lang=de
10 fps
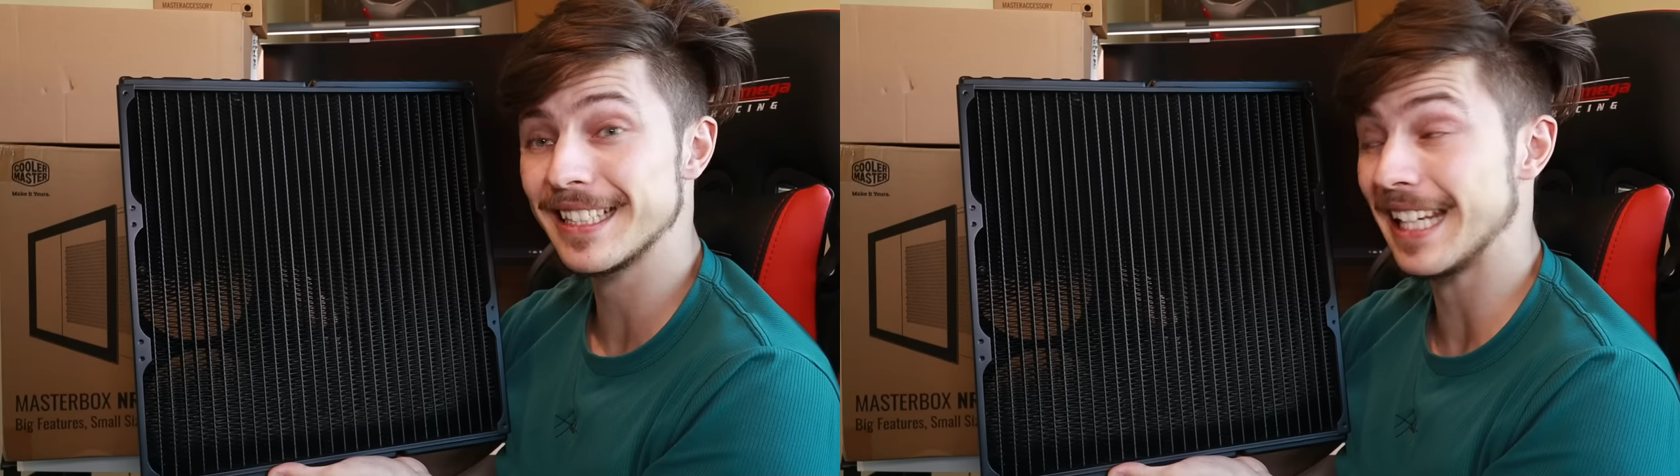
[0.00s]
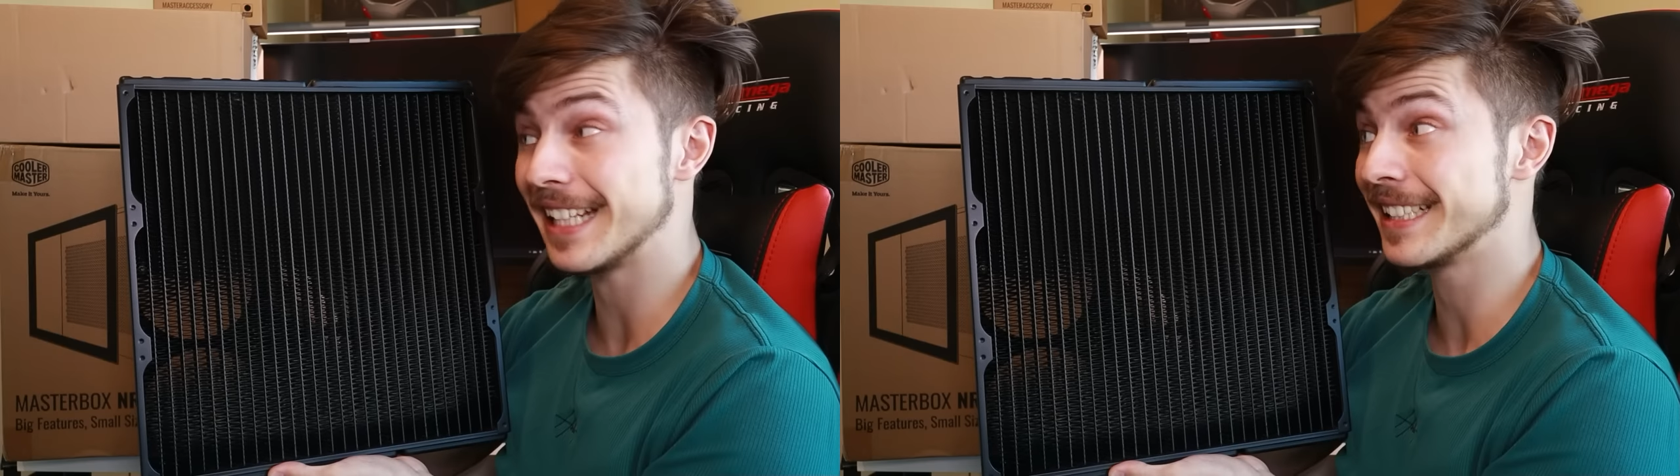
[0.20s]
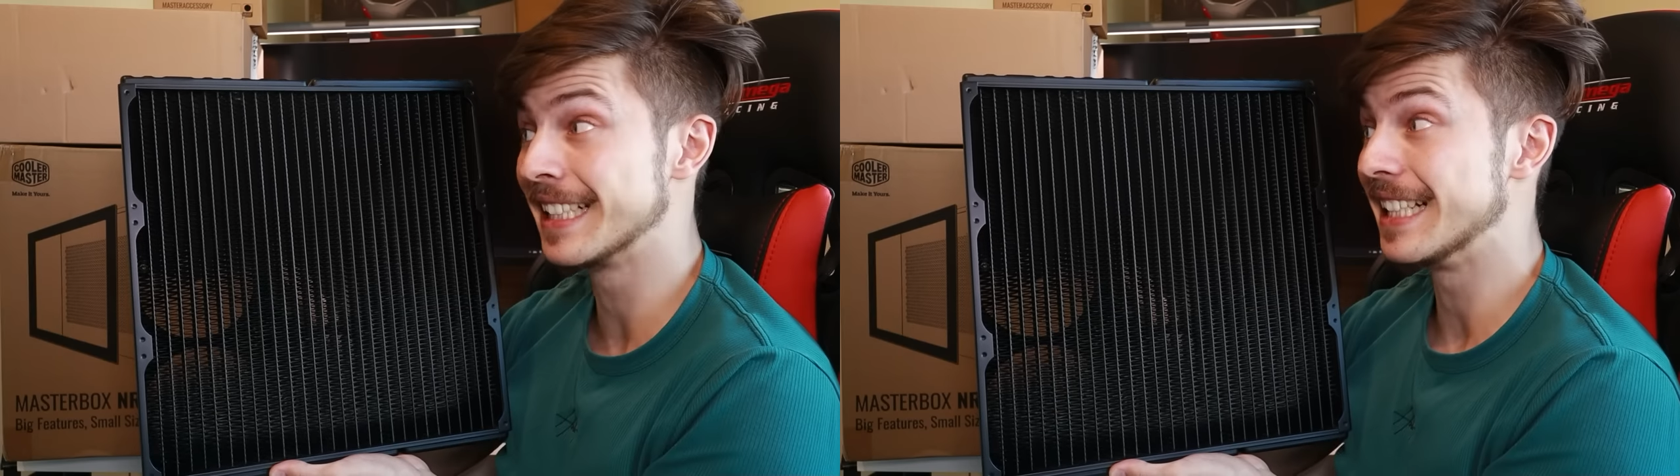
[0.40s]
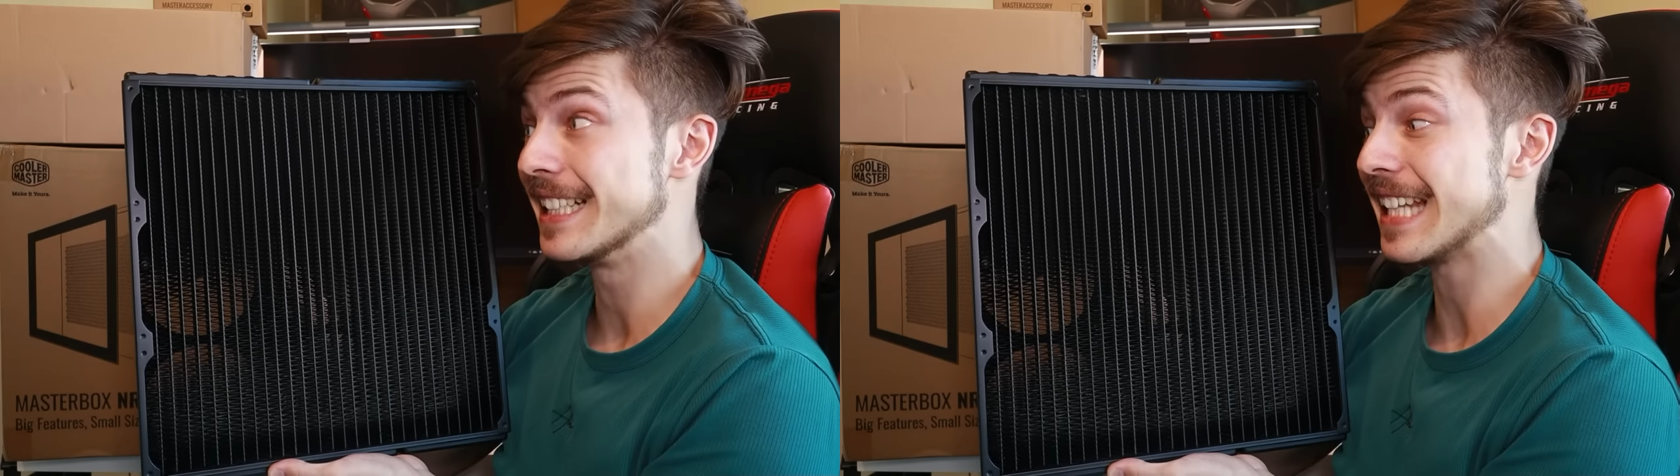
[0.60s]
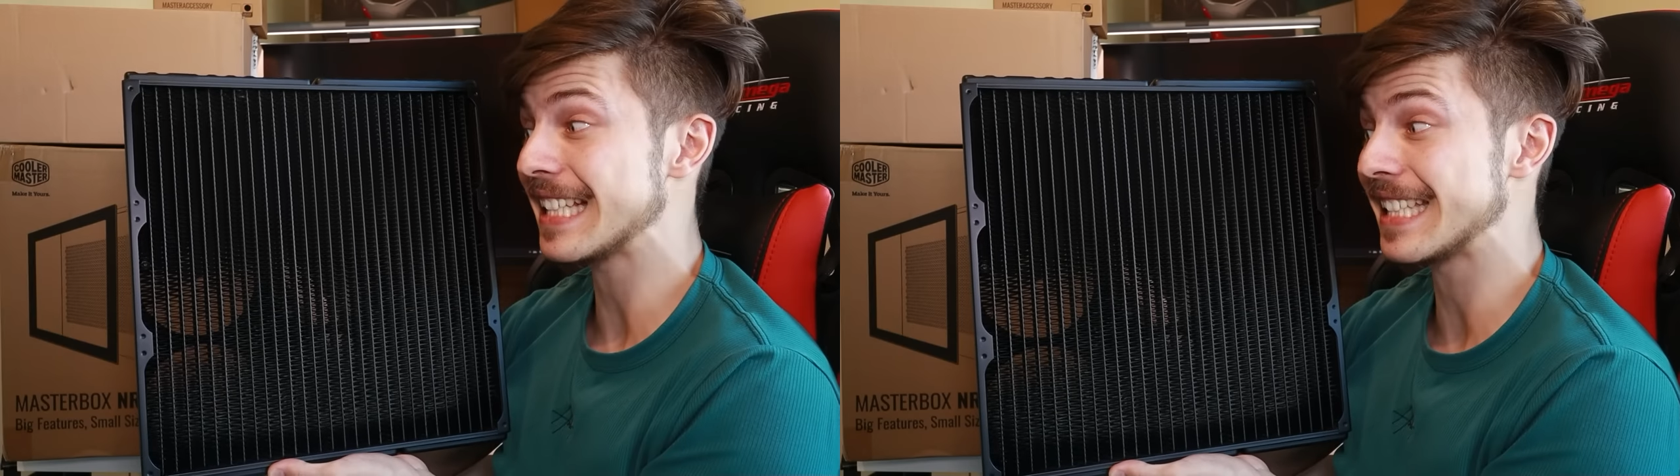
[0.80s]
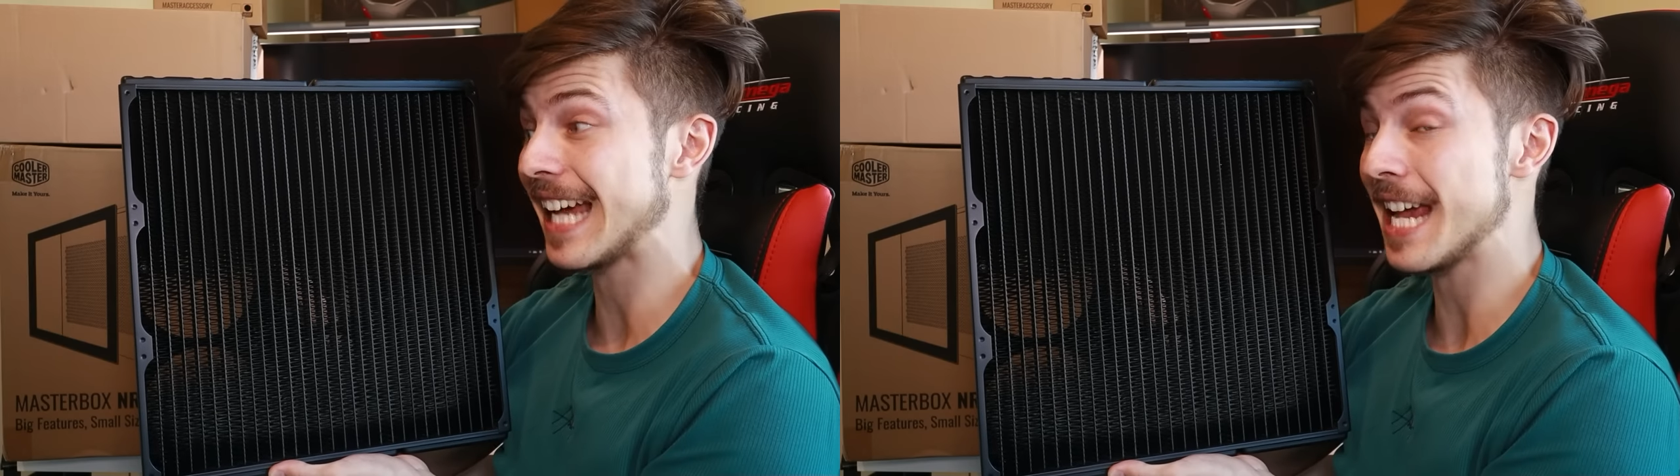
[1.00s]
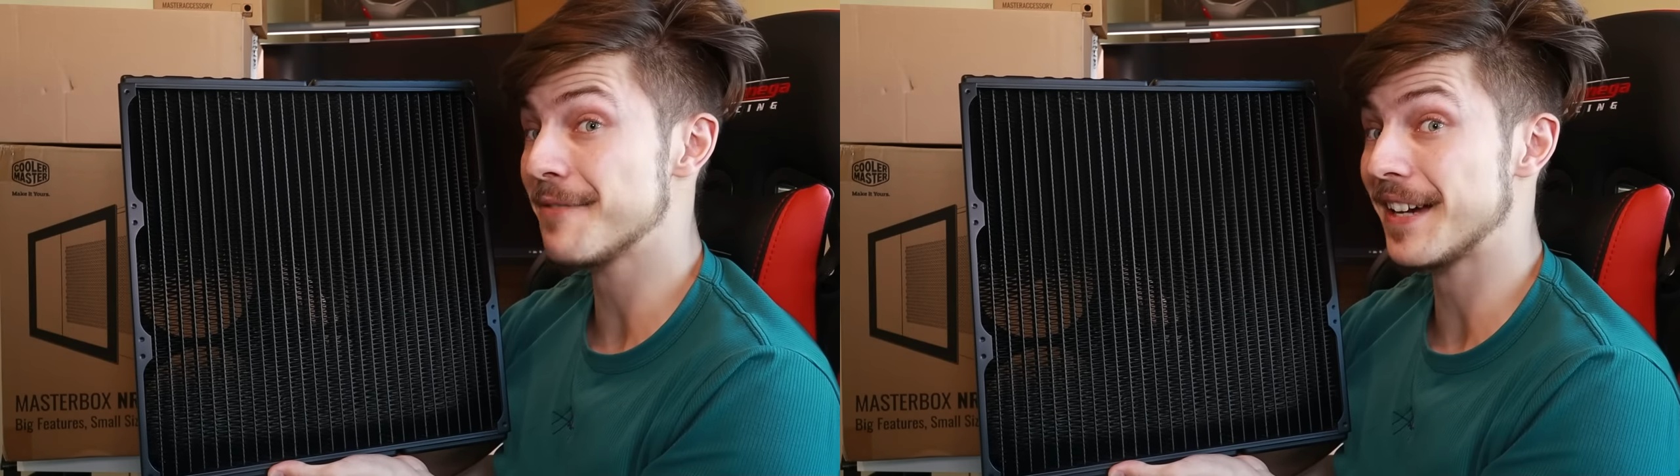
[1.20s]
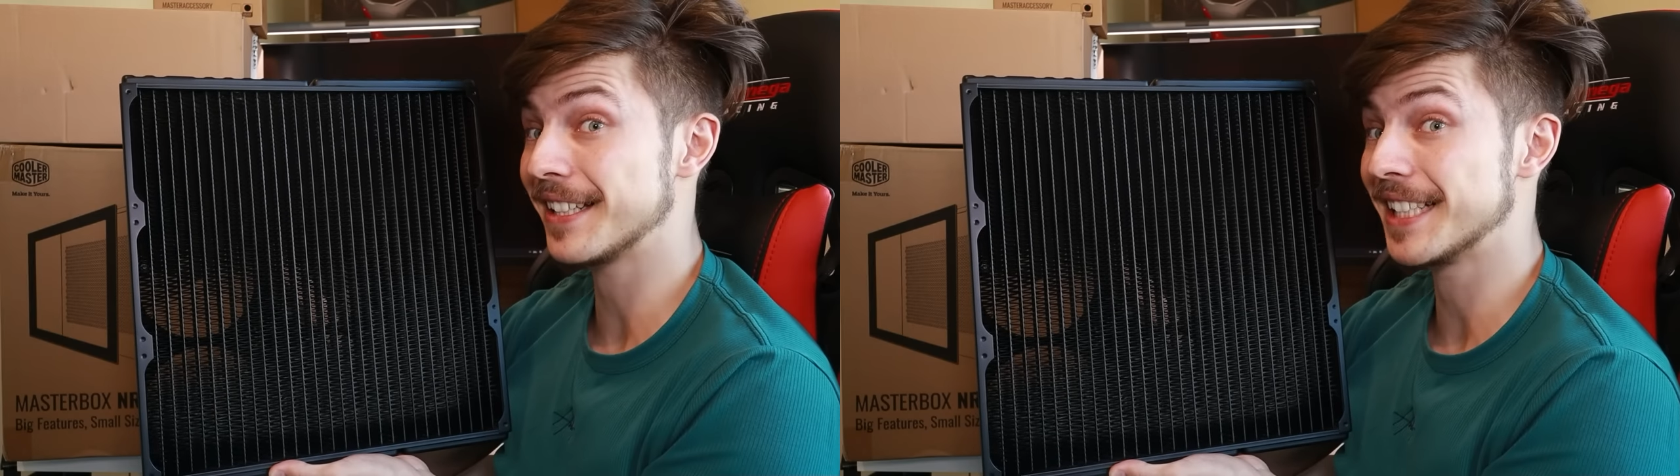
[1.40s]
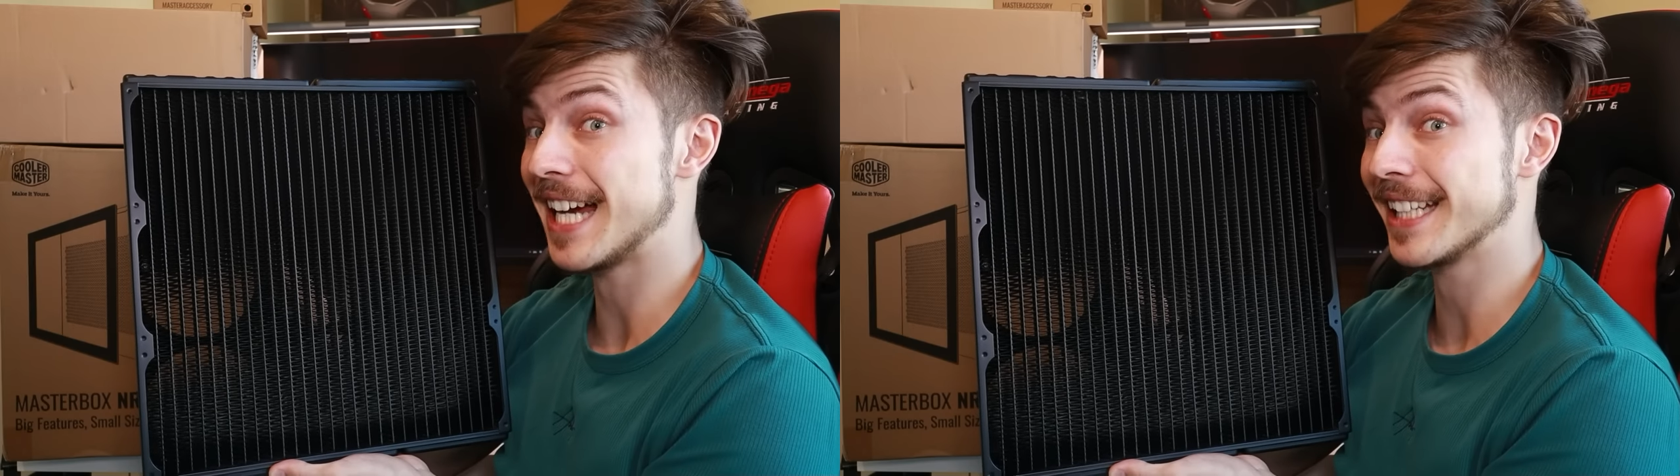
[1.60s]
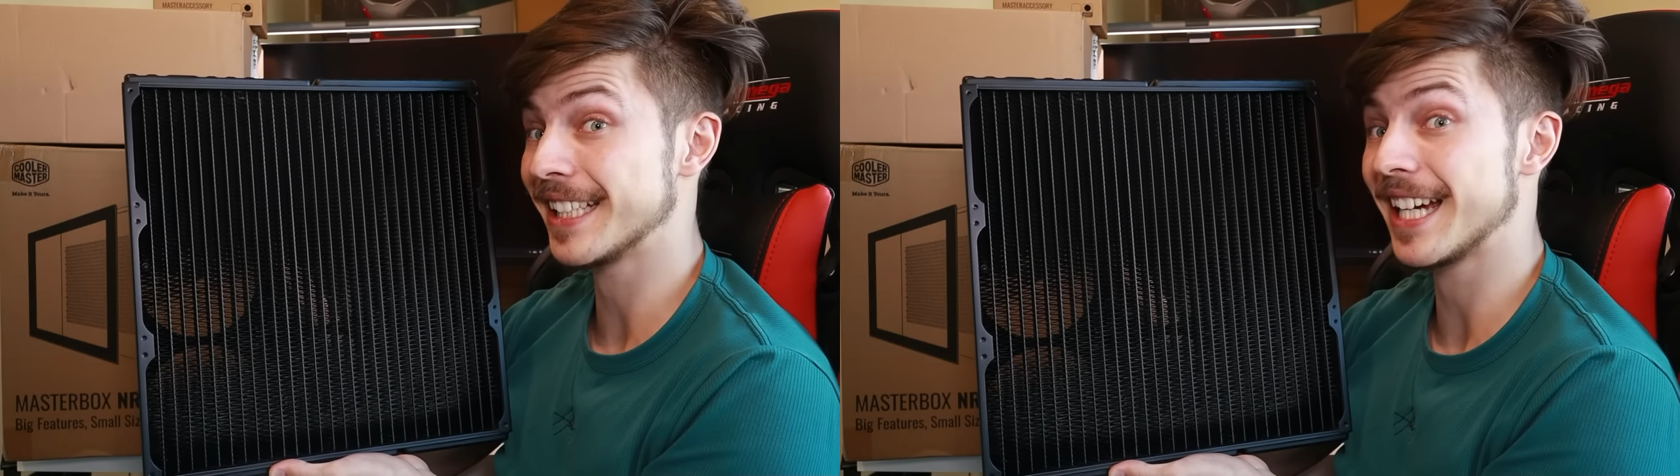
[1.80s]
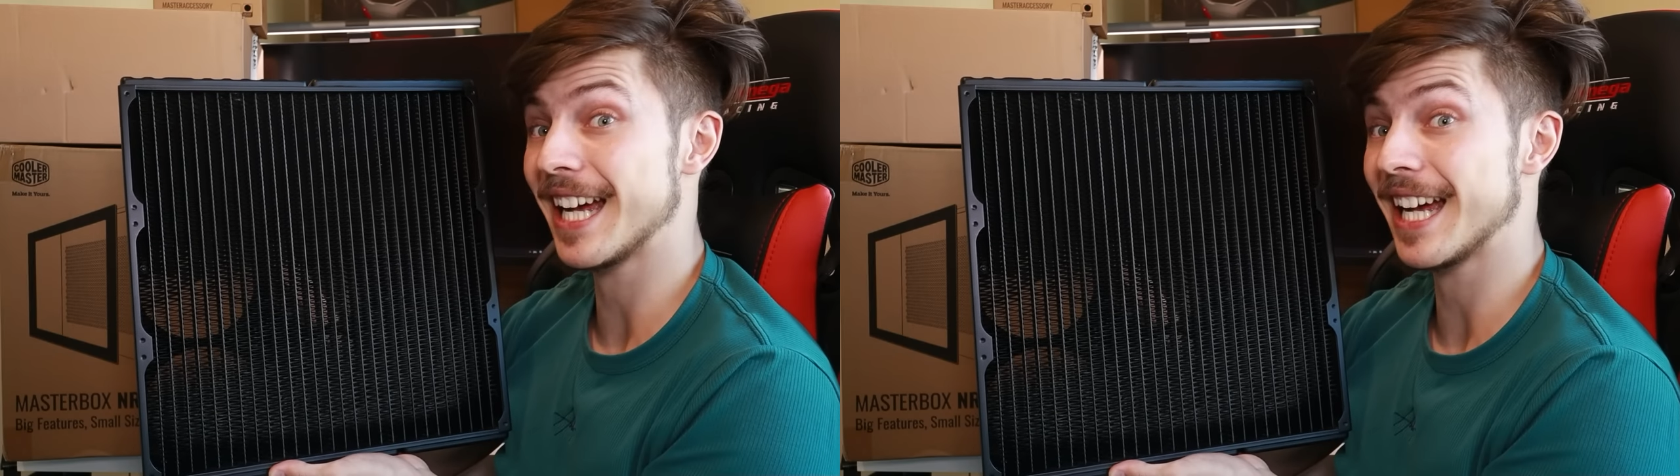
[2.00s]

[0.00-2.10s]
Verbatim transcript: gegen das Dreifache an